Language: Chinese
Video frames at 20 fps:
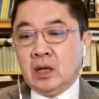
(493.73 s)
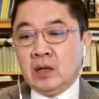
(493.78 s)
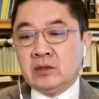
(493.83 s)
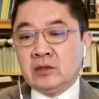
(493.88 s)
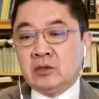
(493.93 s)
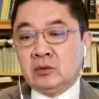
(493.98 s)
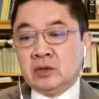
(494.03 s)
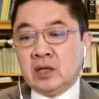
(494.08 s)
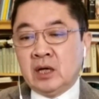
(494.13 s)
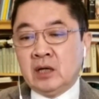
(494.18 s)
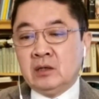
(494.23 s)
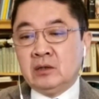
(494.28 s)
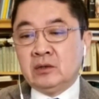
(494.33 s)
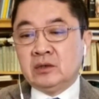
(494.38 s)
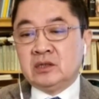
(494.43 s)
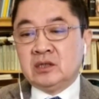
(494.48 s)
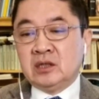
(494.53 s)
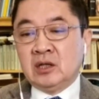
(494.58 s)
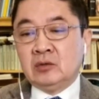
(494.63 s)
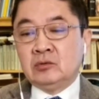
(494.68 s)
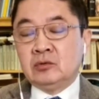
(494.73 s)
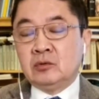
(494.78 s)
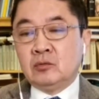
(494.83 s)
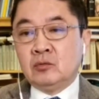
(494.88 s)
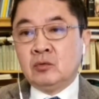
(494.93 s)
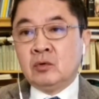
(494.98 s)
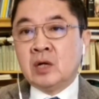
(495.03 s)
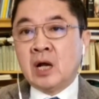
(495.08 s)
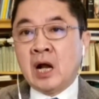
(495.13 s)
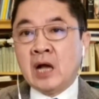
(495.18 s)
就能够结束
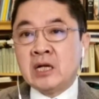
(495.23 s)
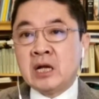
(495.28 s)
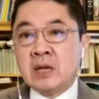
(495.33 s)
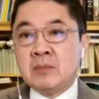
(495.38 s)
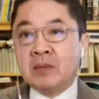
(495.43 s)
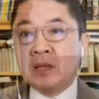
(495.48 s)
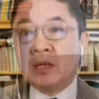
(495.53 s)
乌克兰人